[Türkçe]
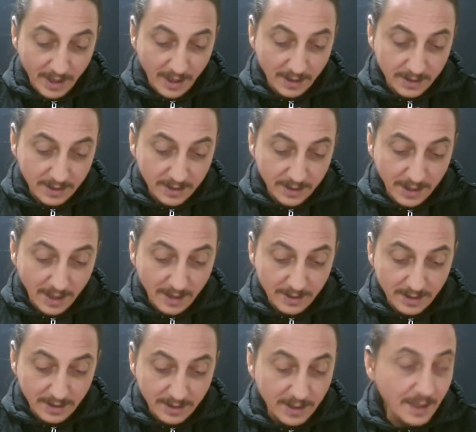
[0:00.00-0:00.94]
Altılı
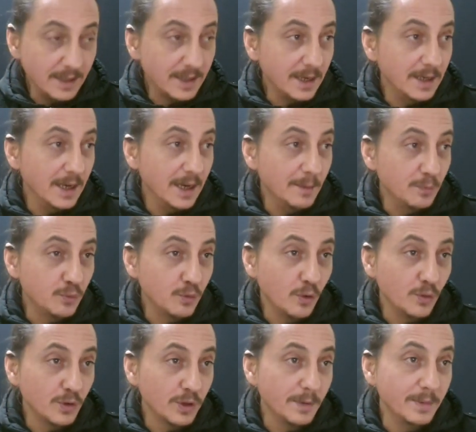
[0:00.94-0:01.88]
Ganyan'ın ilk ayağı
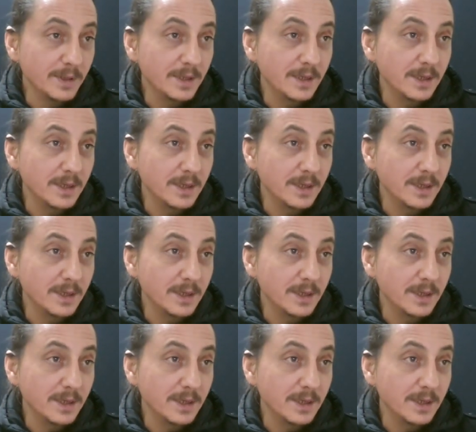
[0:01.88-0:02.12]
programın